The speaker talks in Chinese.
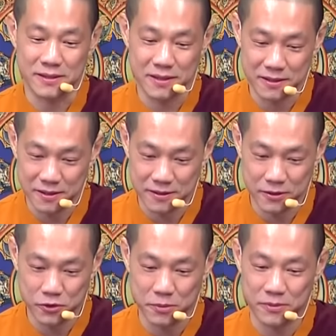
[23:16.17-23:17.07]
这个的
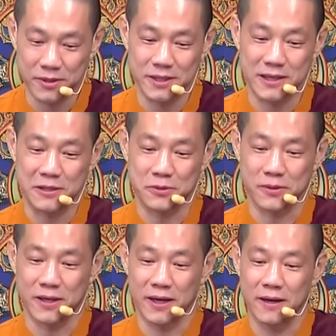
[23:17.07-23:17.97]
修学不利再
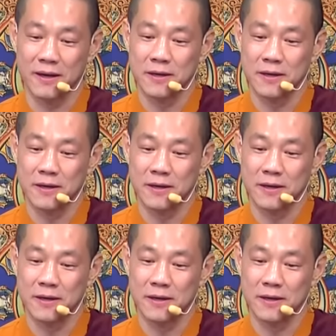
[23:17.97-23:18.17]
说了。